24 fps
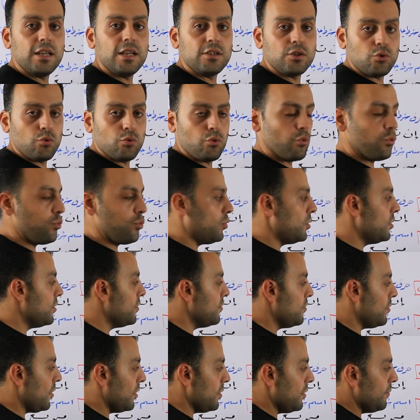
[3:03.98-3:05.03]
السكون
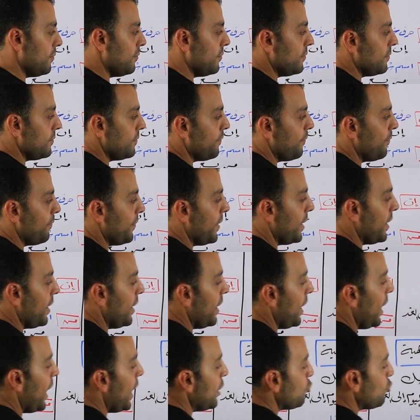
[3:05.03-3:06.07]
طيب
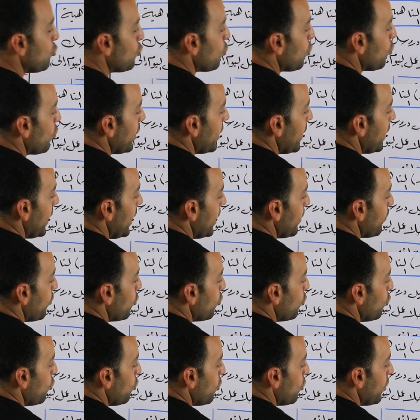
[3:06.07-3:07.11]

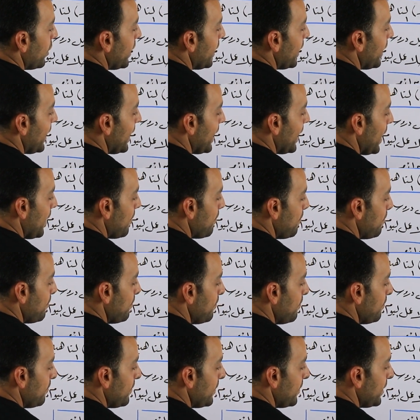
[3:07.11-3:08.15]
الطلاب
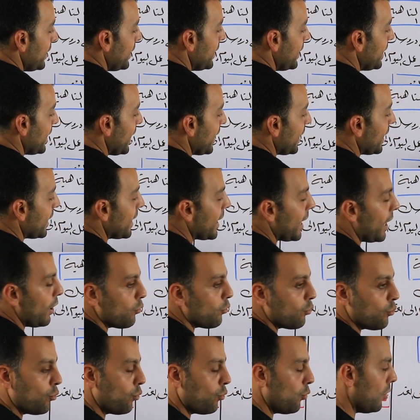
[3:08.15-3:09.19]
لم
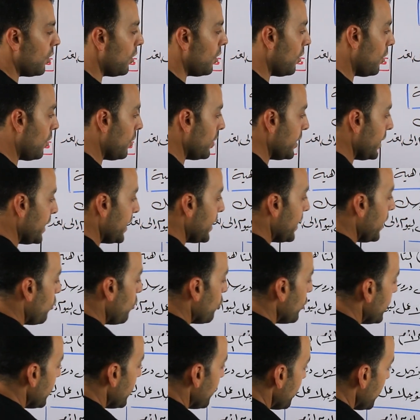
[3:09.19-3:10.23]
ينجحوا اه
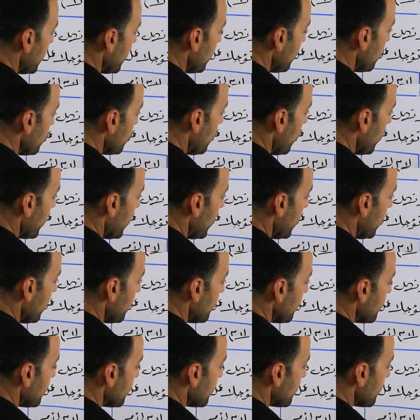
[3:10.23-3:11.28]
ينجحوا هنا فعل مضارع